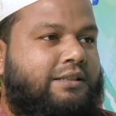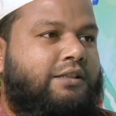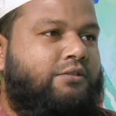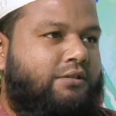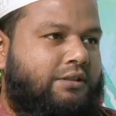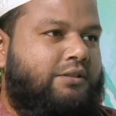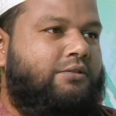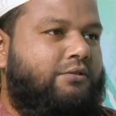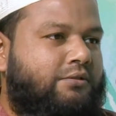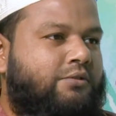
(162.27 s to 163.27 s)
নিজেদের জন্য কিছু
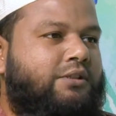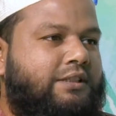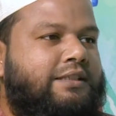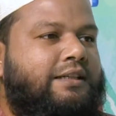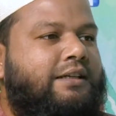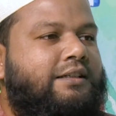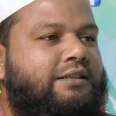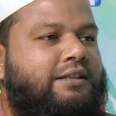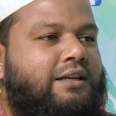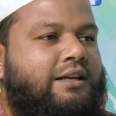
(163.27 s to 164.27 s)
করতেছি না
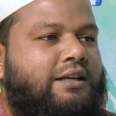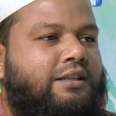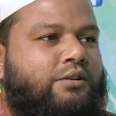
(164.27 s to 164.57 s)
আচ্ছা।